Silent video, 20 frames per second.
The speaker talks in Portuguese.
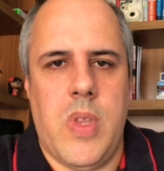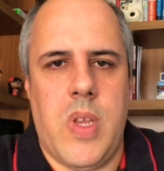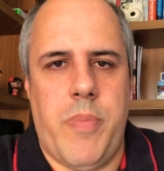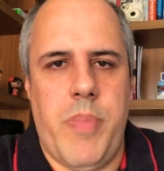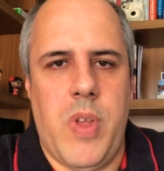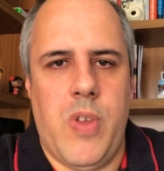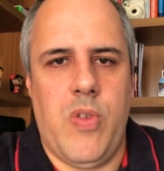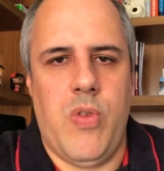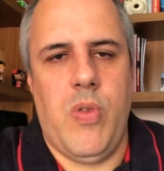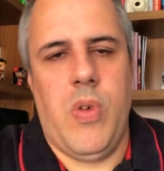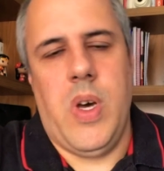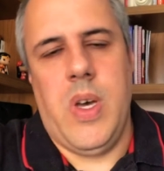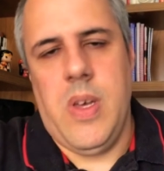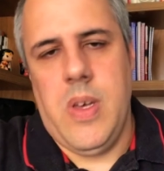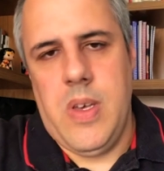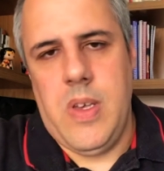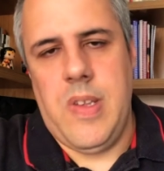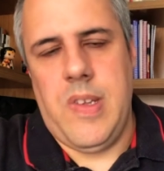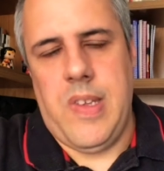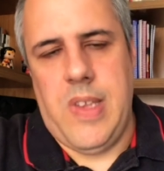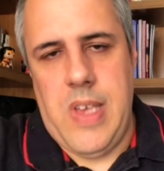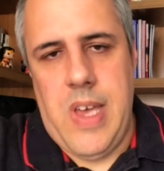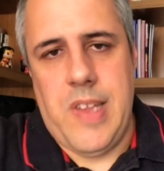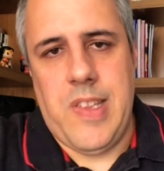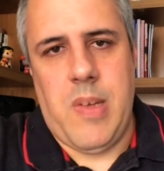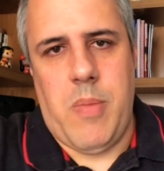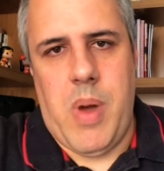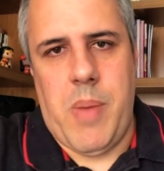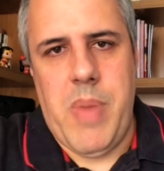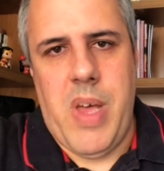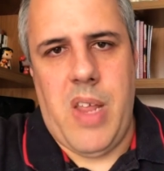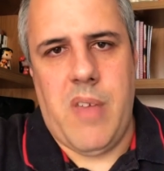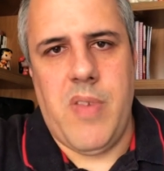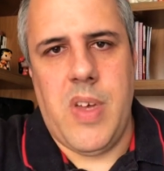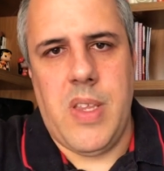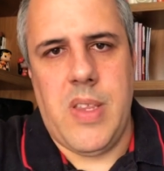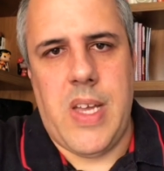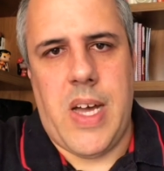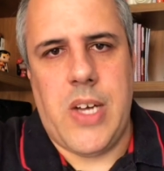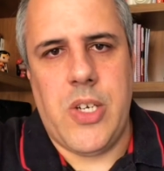pessoa. E, e essa é uma bela
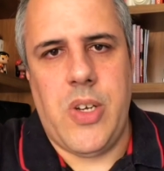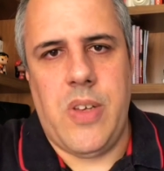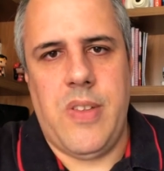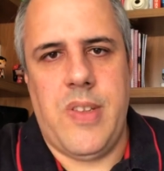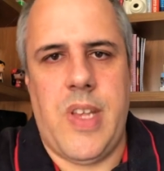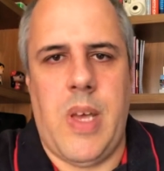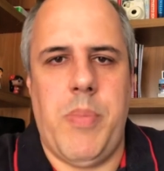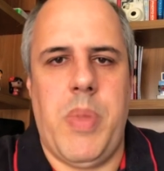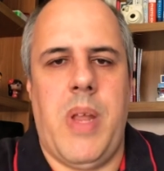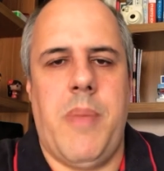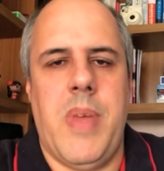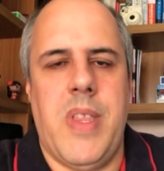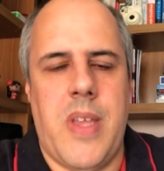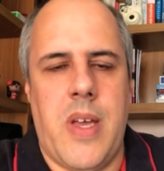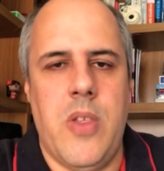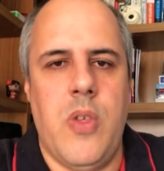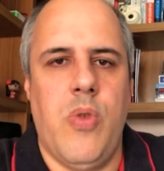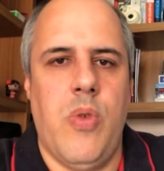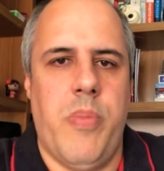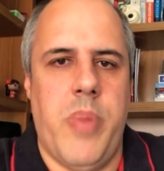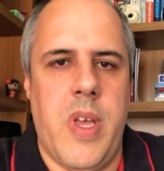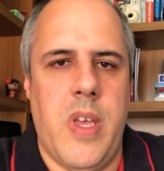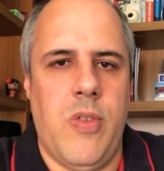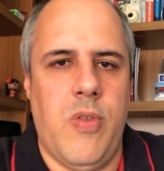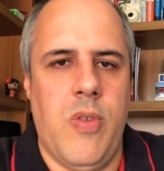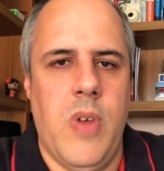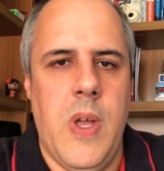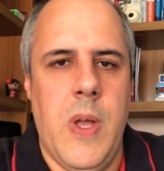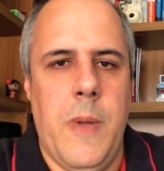vantagem, sai pela metade do preço.